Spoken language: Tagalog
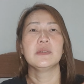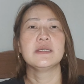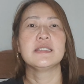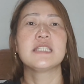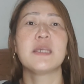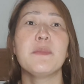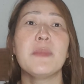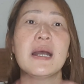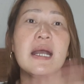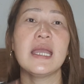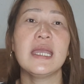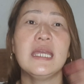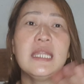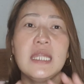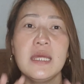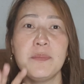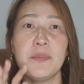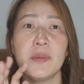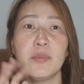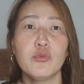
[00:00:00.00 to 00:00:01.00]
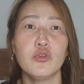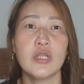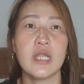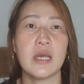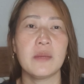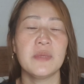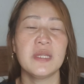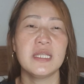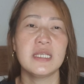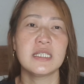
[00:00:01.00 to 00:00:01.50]
Sa mga hindi pa po
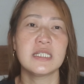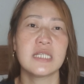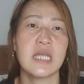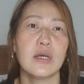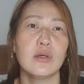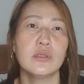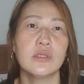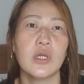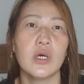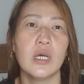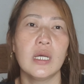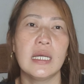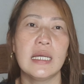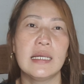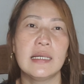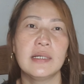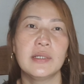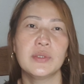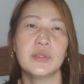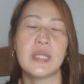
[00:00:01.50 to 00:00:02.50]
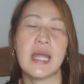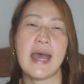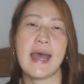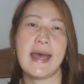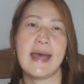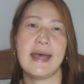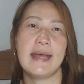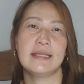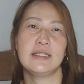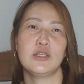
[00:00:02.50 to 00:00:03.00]
namin na shout out,
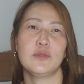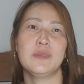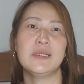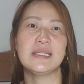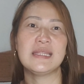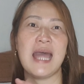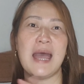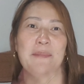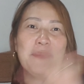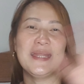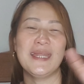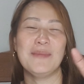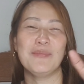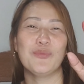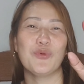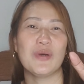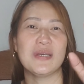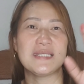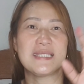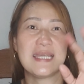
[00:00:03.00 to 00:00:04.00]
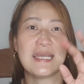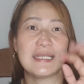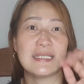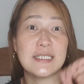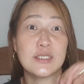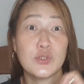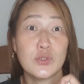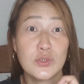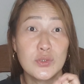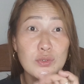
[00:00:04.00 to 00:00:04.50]
uh, sobrang dami na po kasi
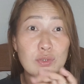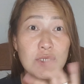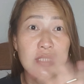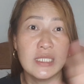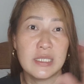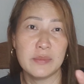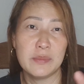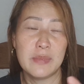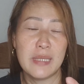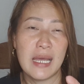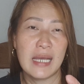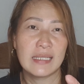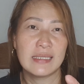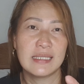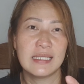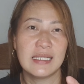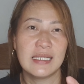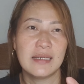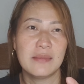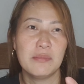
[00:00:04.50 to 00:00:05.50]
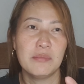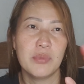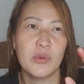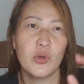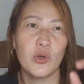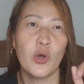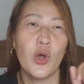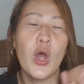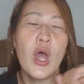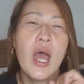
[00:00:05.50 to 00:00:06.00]
sa susunod na vlog na lang
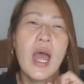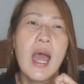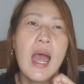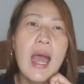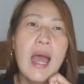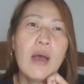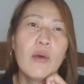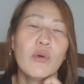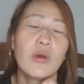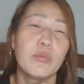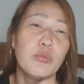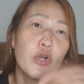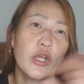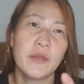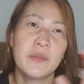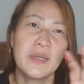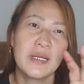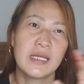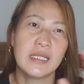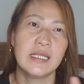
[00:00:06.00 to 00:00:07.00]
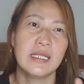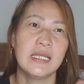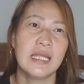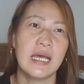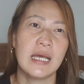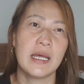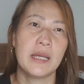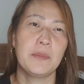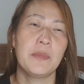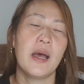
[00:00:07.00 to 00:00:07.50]
po. Huwag po kayong
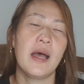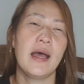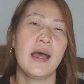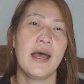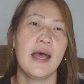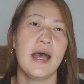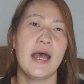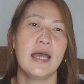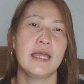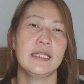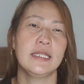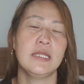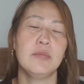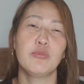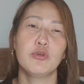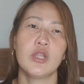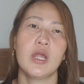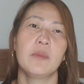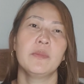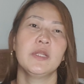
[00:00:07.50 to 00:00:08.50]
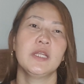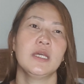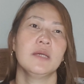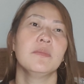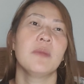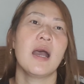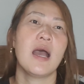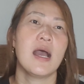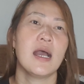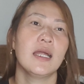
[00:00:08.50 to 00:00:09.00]
mag-alala, uh, hindi po namin kayo
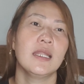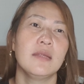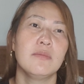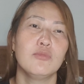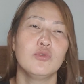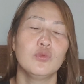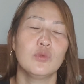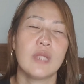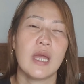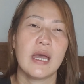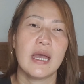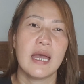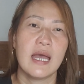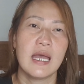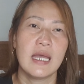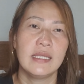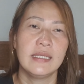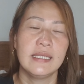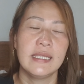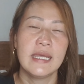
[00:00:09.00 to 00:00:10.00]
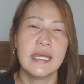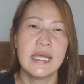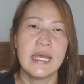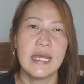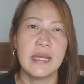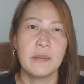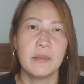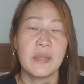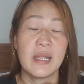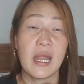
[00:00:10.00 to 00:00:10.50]
makakalimutan.
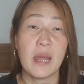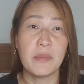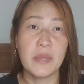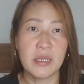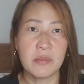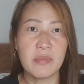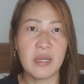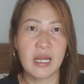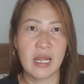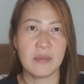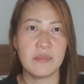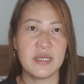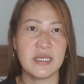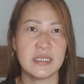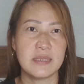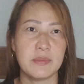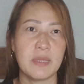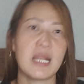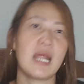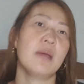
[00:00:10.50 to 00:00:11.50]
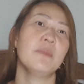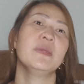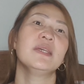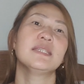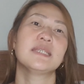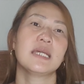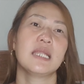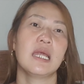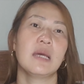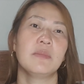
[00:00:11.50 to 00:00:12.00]
Maraming maraming maraming
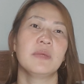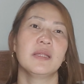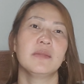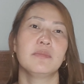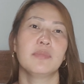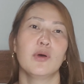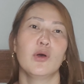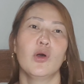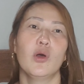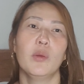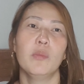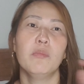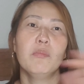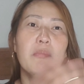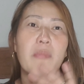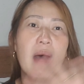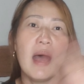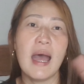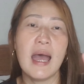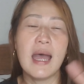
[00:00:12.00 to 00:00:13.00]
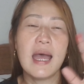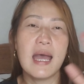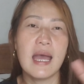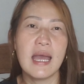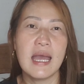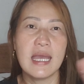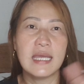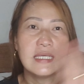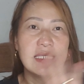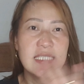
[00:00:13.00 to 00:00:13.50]
salamat po.
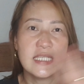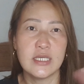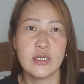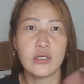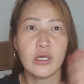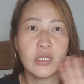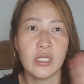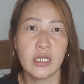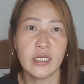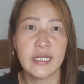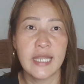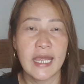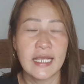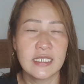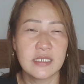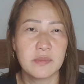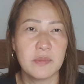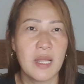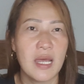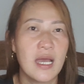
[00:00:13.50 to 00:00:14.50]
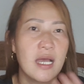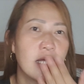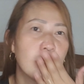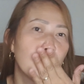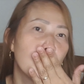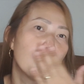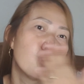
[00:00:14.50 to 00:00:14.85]
Bye! See you on our next vlog.